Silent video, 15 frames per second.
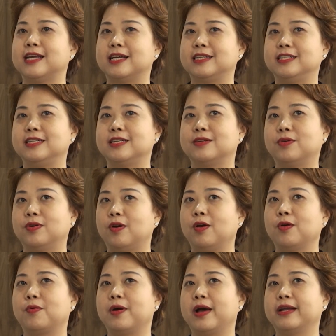Giá trị cốt
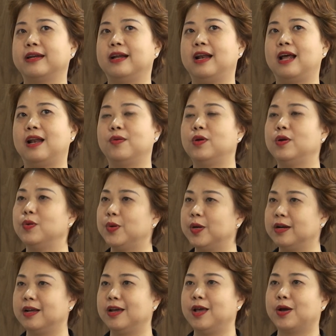lõi của anh đấy là luôn
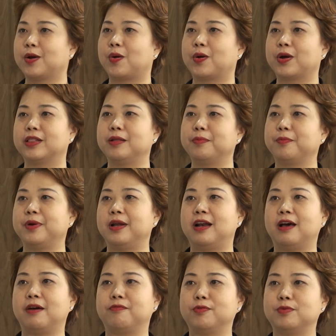luôn có cái tâm nguyện
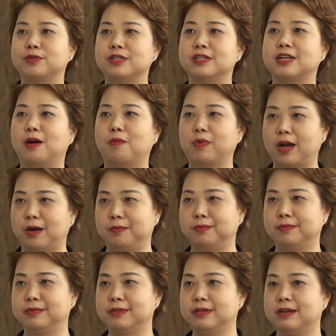là phụng sự cộng đồng
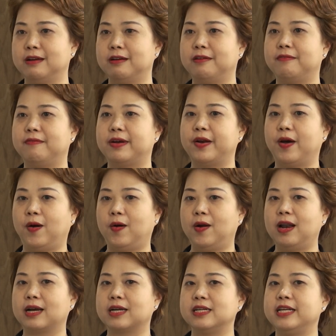và đó
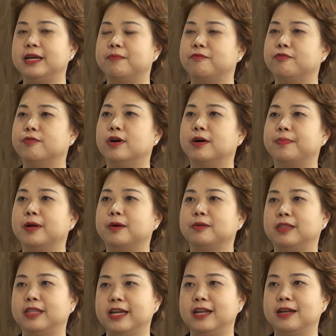là cái điểm phù hợp đầu
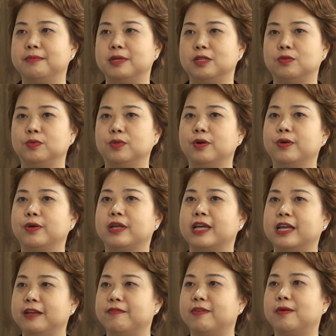tiên mà chúng tôi
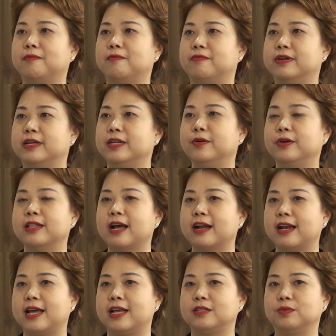kỳ vọng với đối
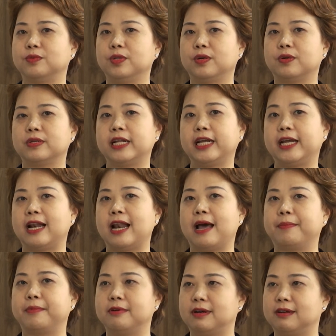tác này chúng tôi có thể
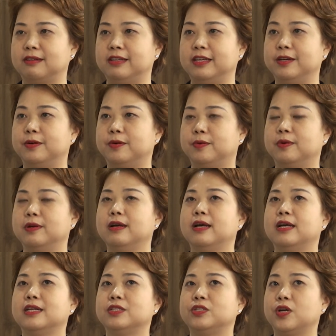làm được nhiều
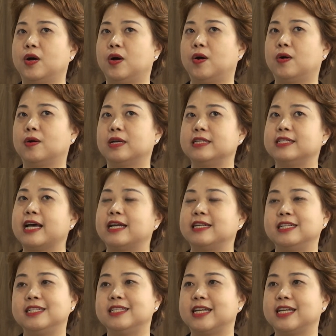cho cái giá trị